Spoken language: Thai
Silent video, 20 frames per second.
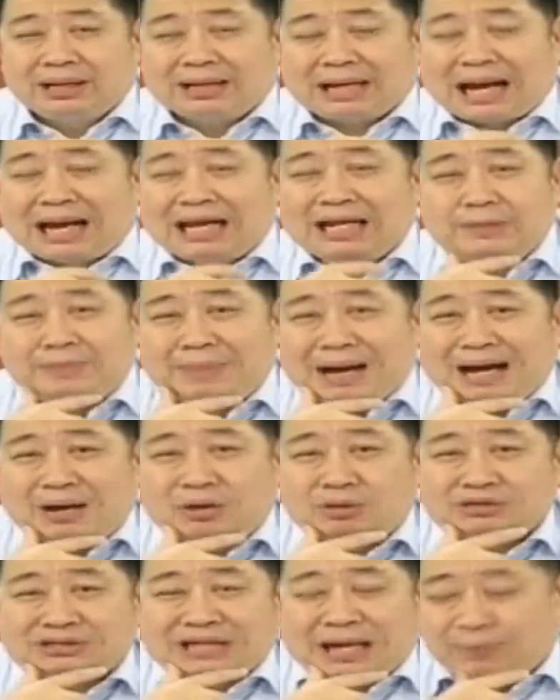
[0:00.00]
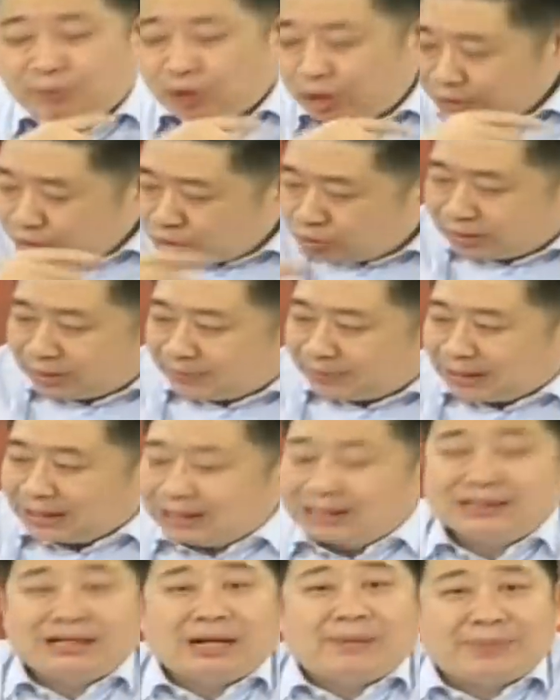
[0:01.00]
การรีบาวสามร้อยจุดเนี่ยเป็น
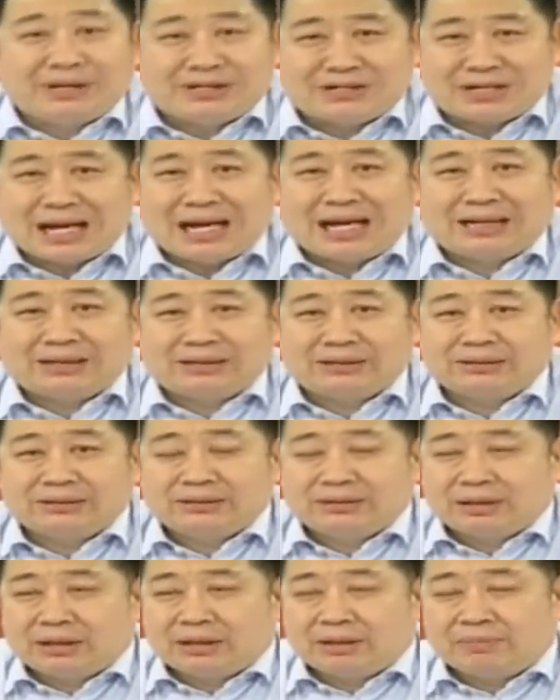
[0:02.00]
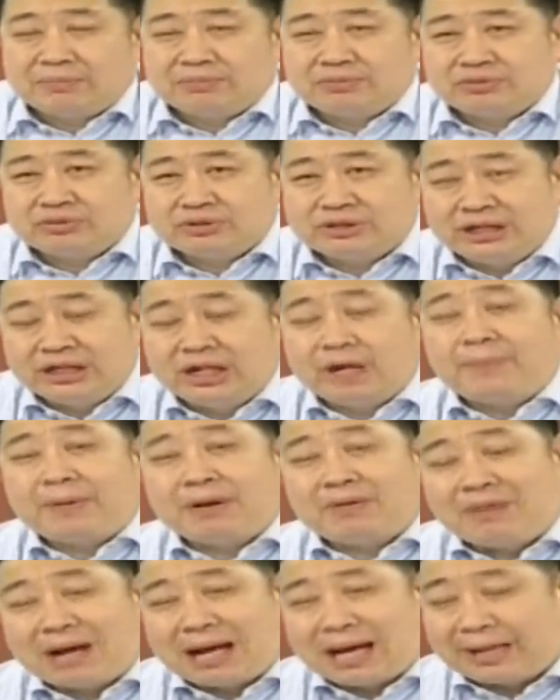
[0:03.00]
เรื่องธรรมชาติซึ่งก็
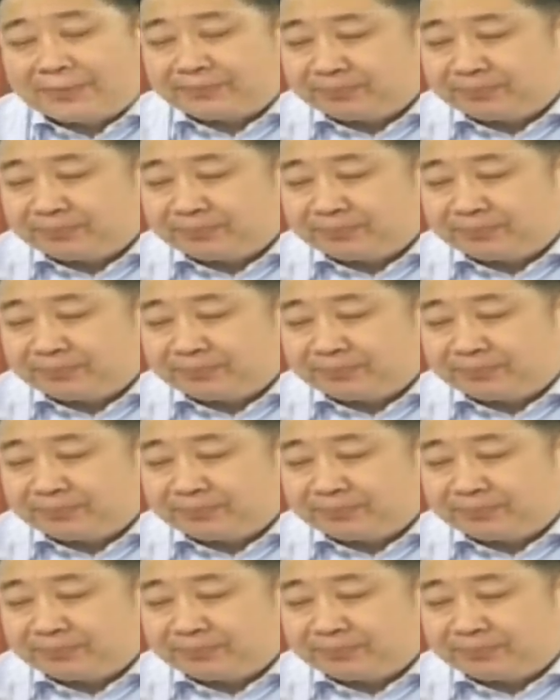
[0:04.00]
แปลว่า